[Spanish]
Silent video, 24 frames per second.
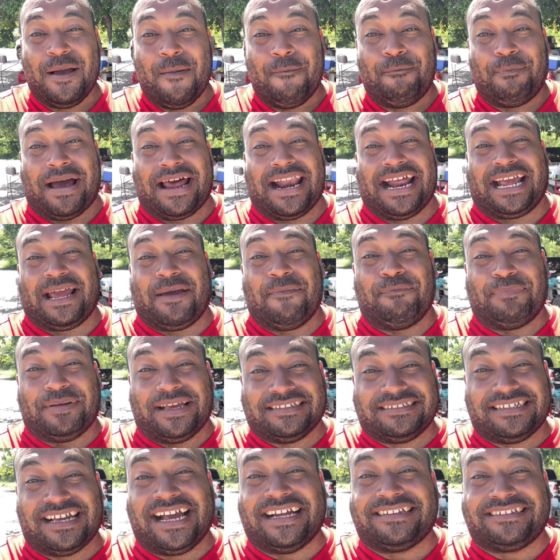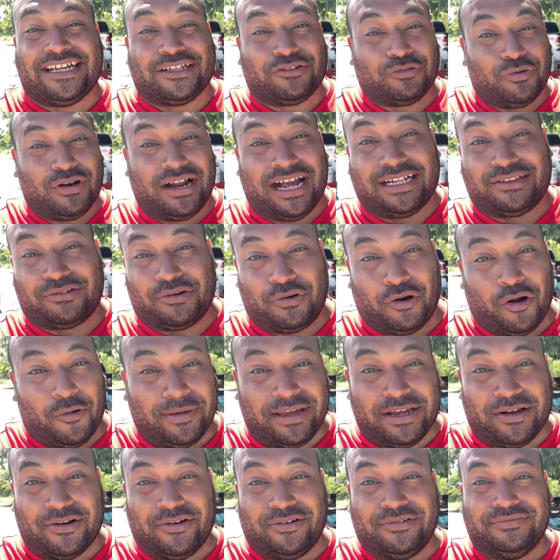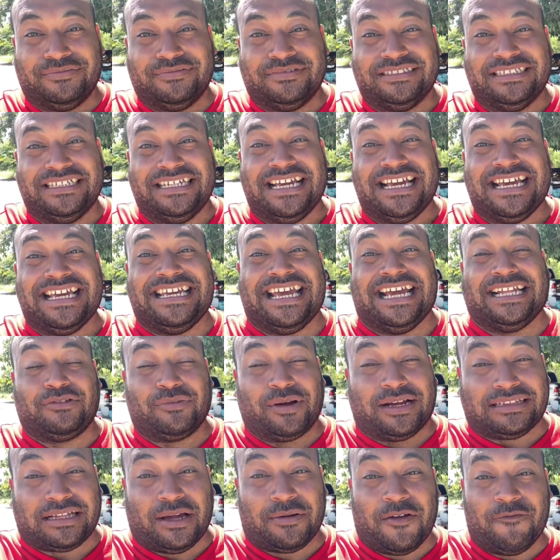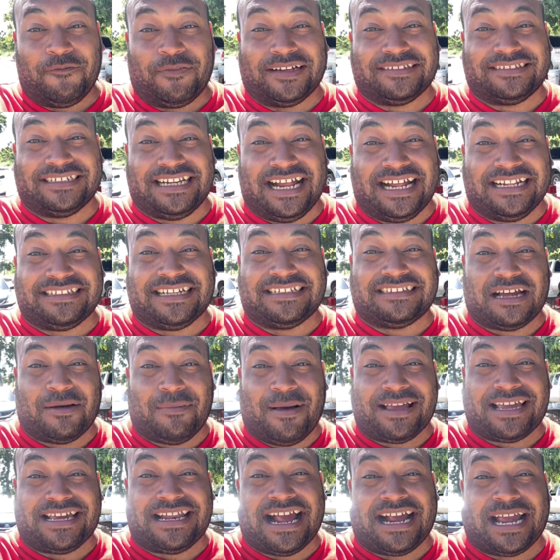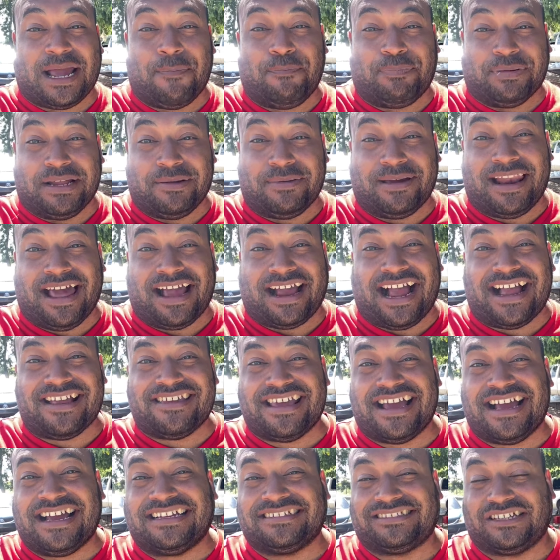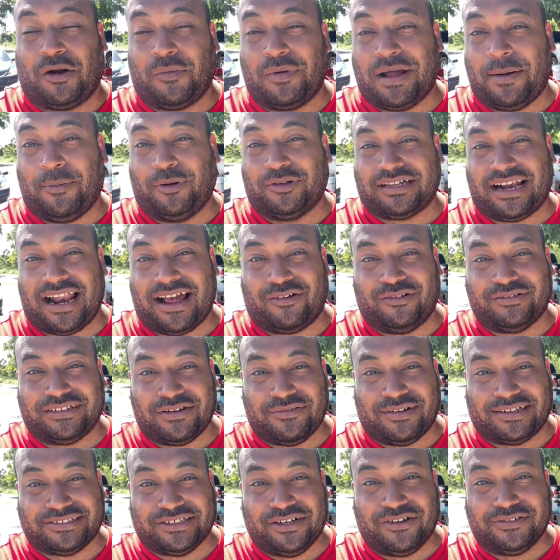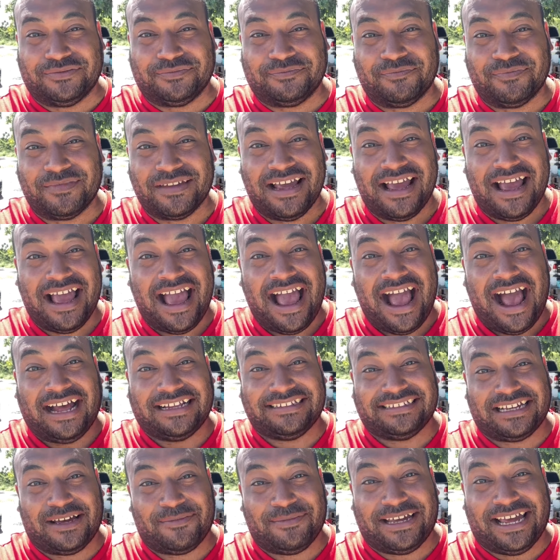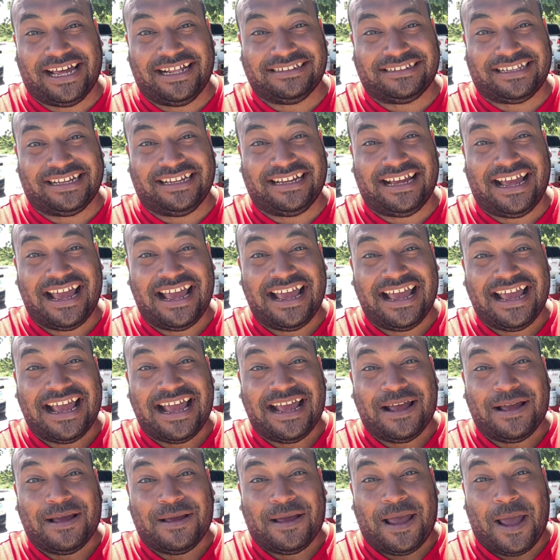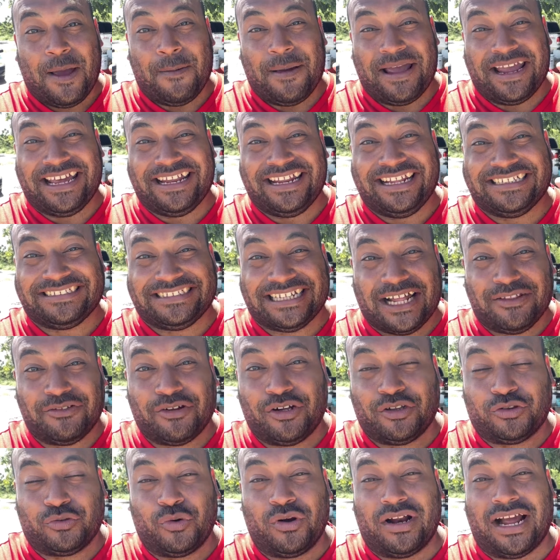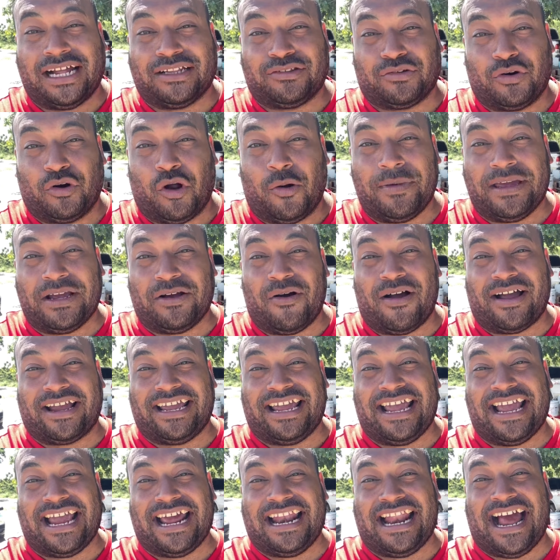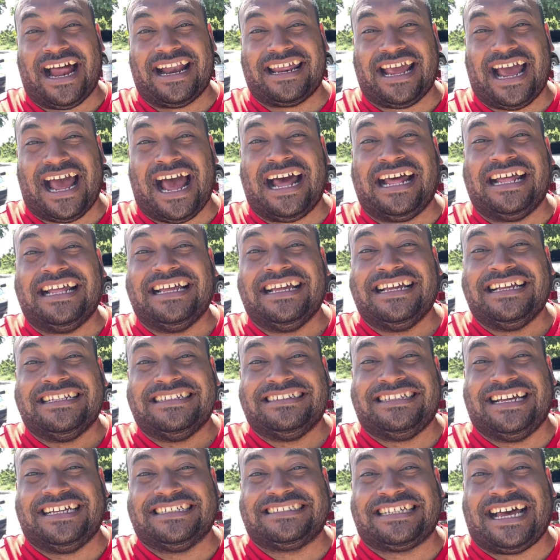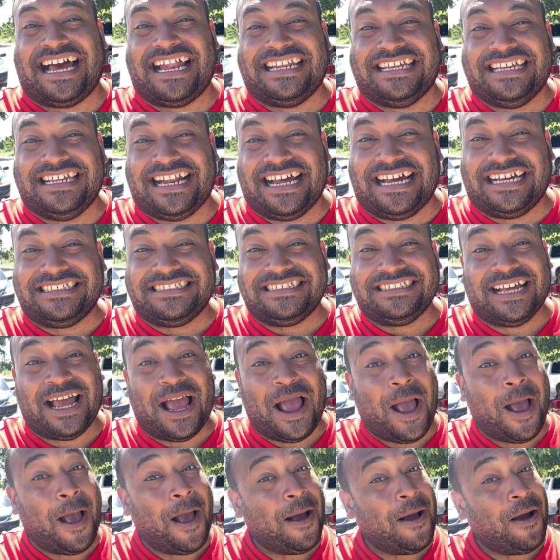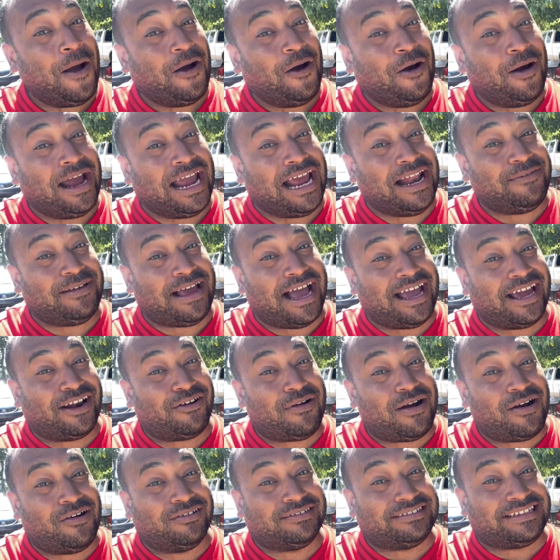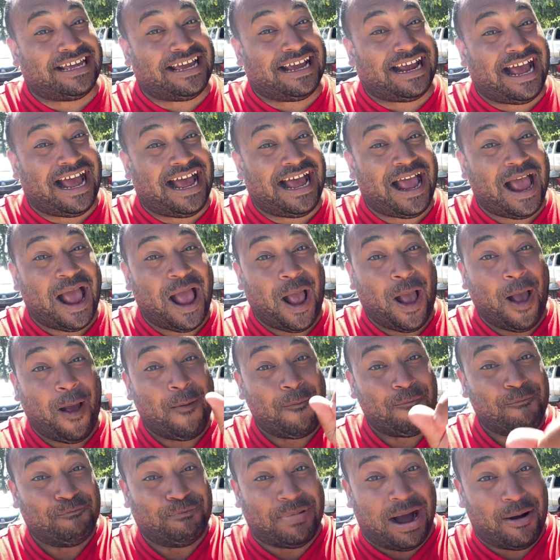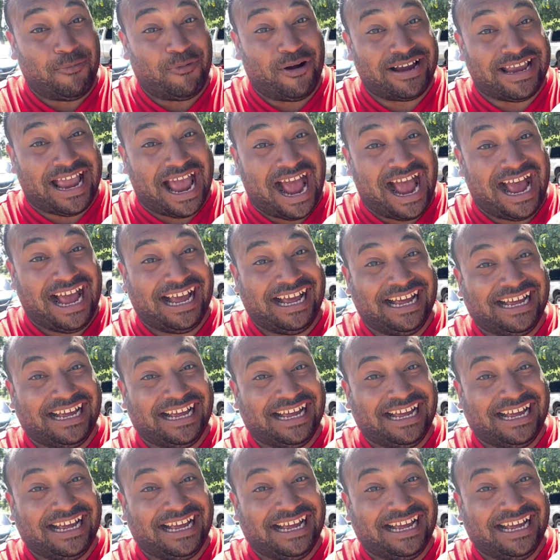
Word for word: para que empiecen este tour gastronómico. Y esto que está bien fascinante, esta máquina que exprime la caña, que se los voy a mostrar a continuación. Así que mi gente, eh, iniciando el tour gastronómico aquí en el área de Salina, el viajero Juan Ortega, vamos allá.